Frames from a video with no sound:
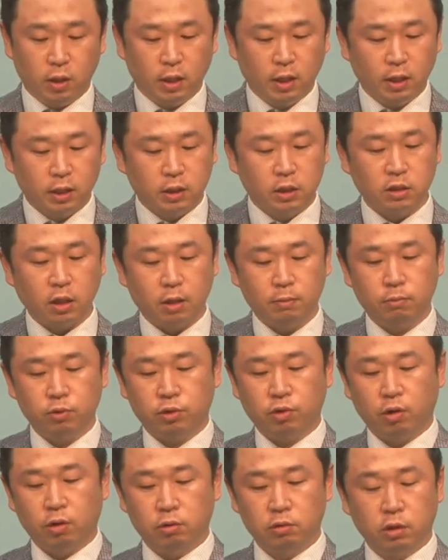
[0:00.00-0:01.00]
그
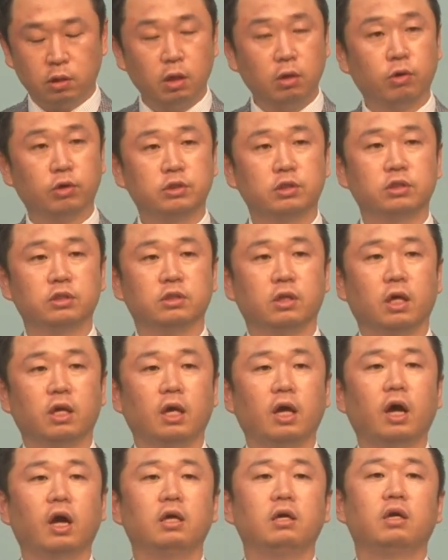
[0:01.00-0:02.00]
다음부터 느낀 것은
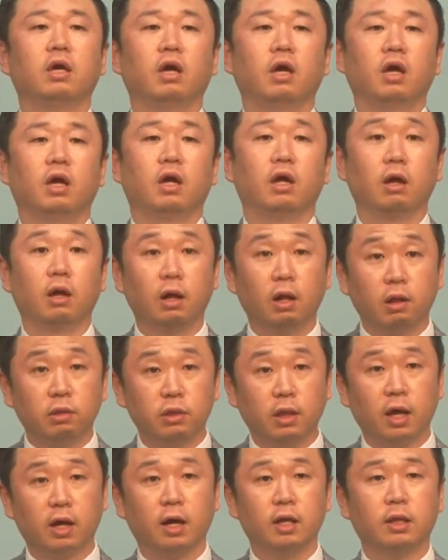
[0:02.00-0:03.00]
야 이게
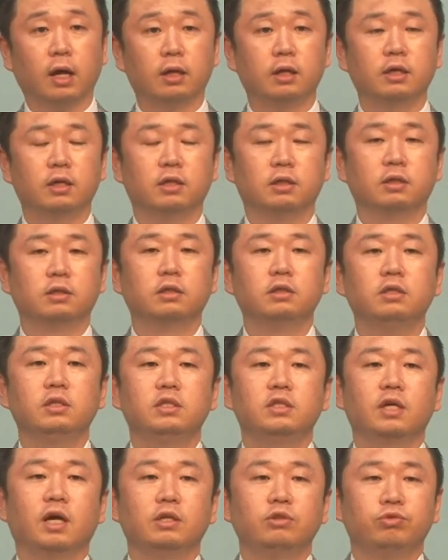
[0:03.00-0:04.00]
내가 나를
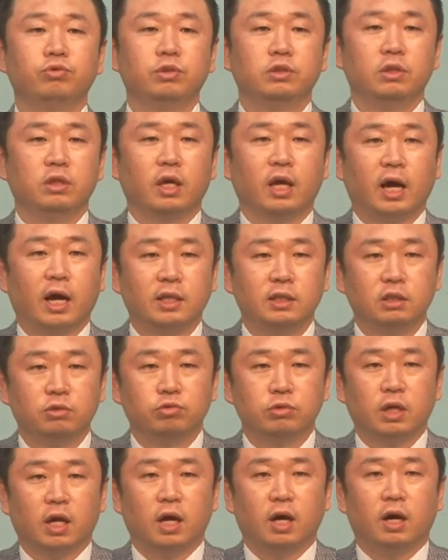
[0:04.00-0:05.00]
의지할 수 있는 게
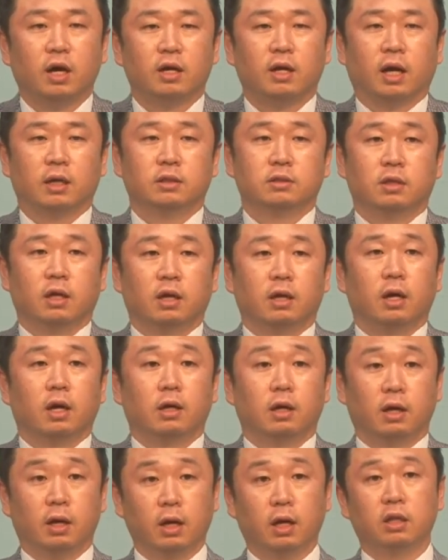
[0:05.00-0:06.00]
아니구나라는
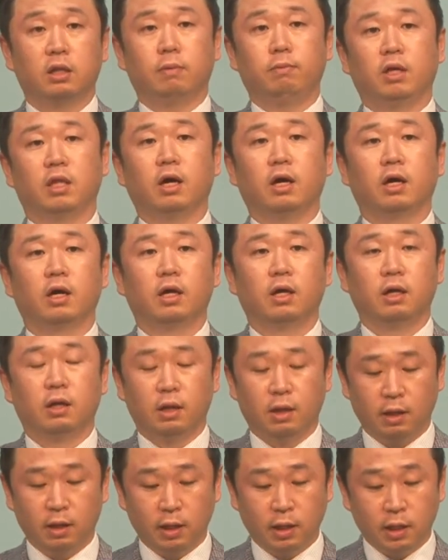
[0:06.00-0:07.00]
생각을 하게 됩니다.
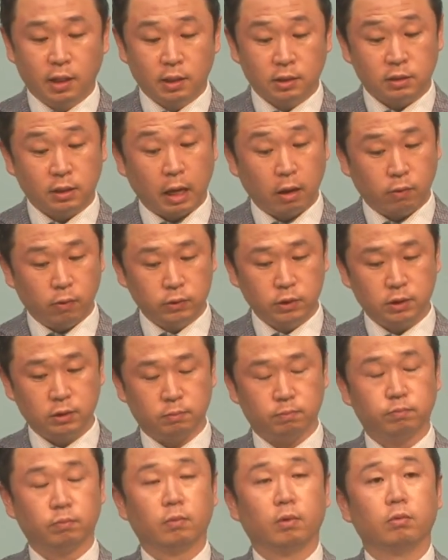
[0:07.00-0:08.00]

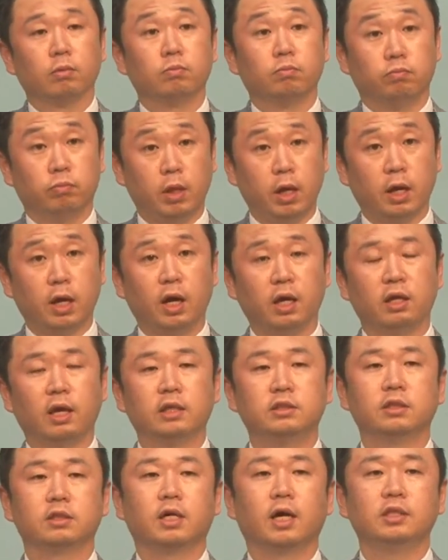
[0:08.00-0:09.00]
사고는 내가
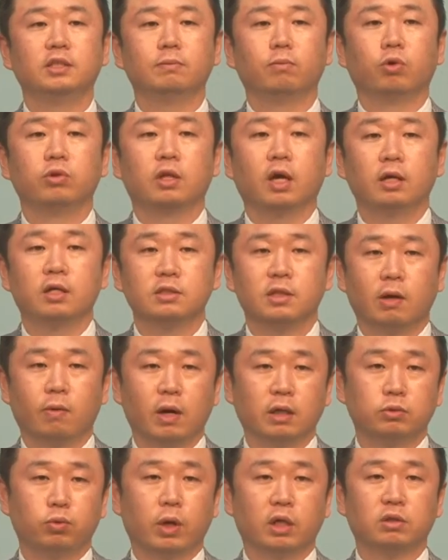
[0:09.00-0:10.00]
예측하지 못하는
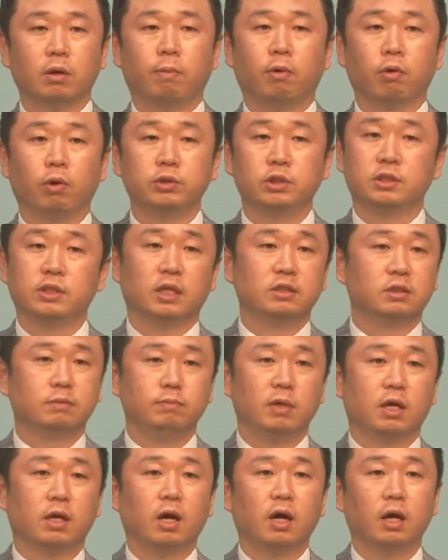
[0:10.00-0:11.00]
상황 속에서 벌어지지
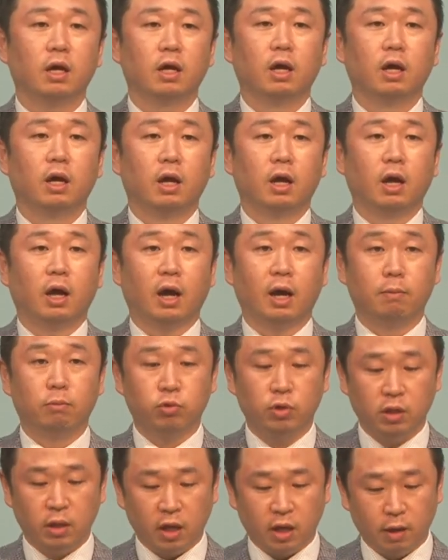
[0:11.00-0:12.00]
않습니까?
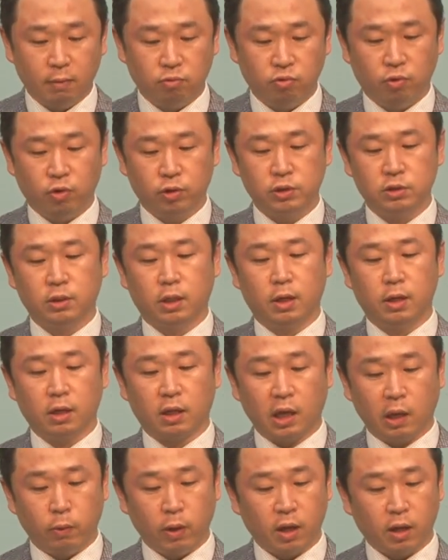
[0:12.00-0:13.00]
아무리 내가 무엇인가를
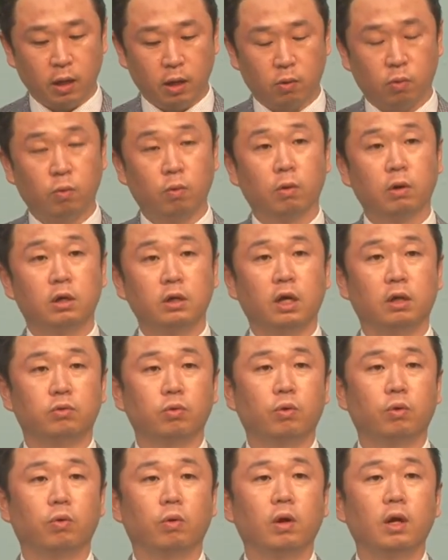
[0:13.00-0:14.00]
계획하고
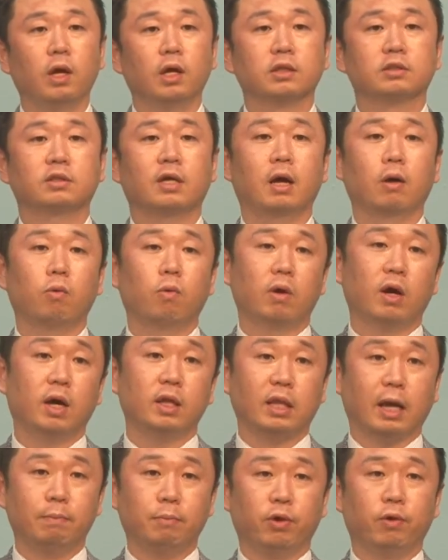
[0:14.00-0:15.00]
그래도 사고가
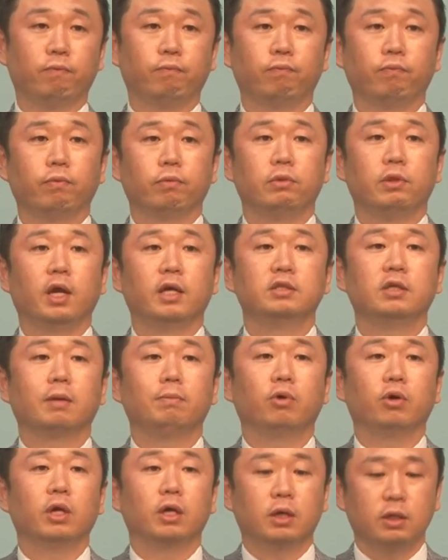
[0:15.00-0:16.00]
나면 내
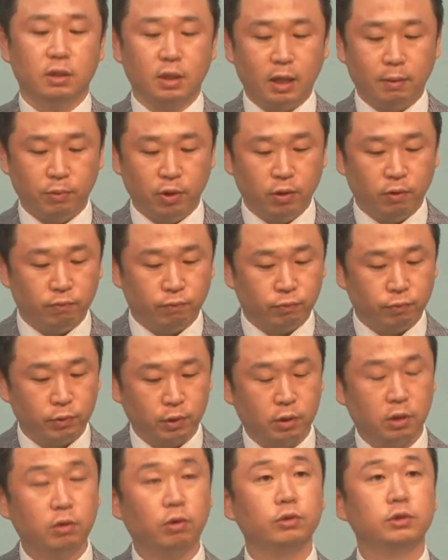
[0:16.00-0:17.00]
생명이 끝나면
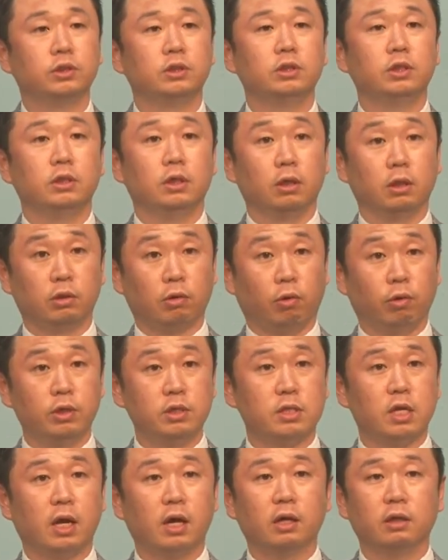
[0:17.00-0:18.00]
그것이 더
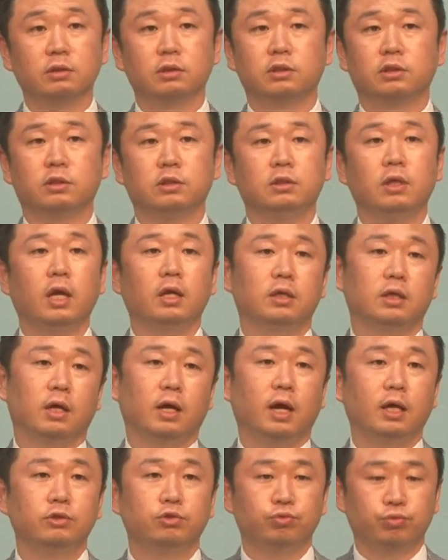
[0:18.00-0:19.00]
이상 진행을
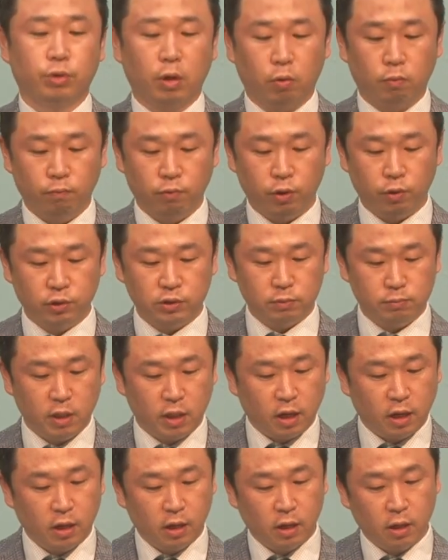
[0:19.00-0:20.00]
할 수가 없는
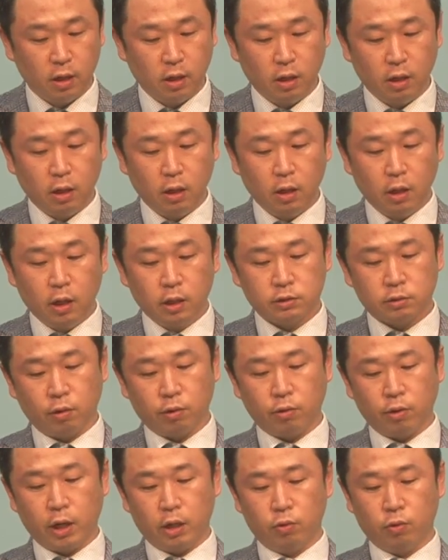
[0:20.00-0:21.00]
것입니다.
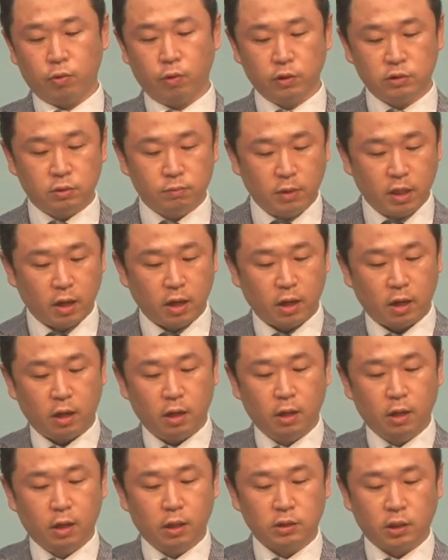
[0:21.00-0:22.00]
성경에도 그렇습니다.
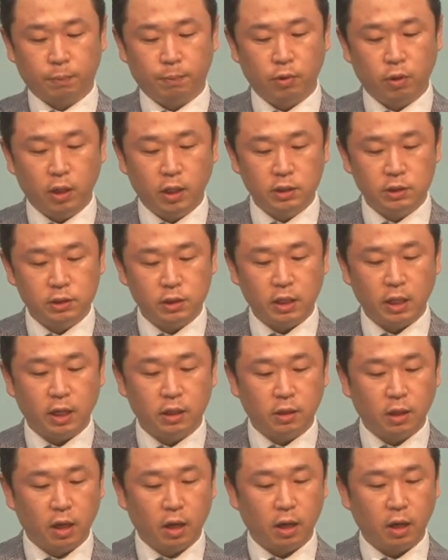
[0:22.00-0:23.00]
특별히
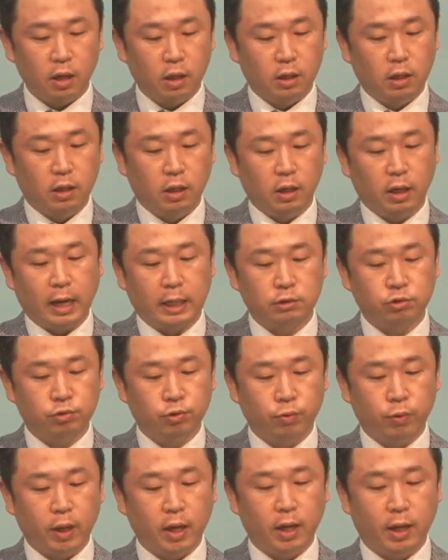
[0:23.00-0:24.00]
이스기야 때에 이
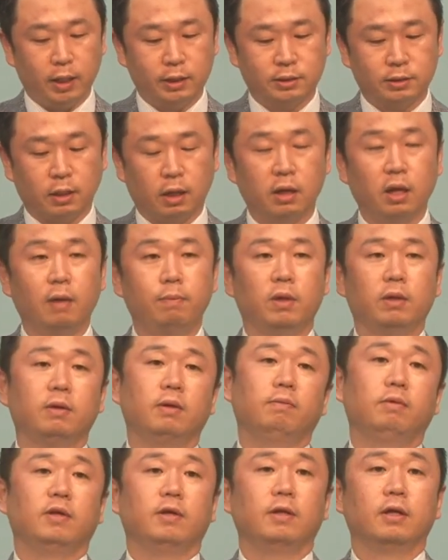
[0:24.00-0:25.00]
아수르의
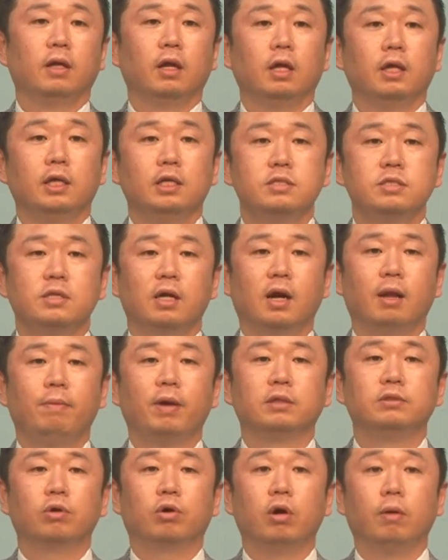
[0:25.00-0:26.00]
산헤립이 이스라엘
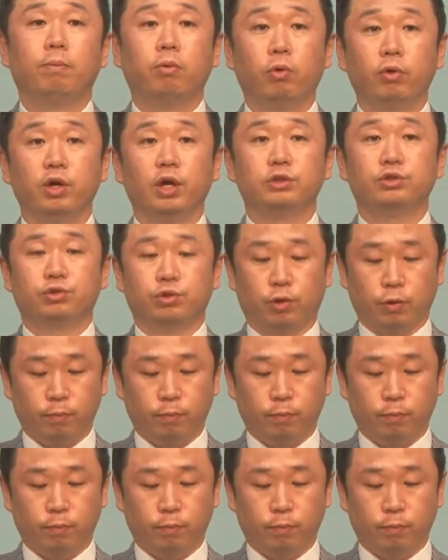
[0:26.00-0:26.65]
백성을 포위했죠.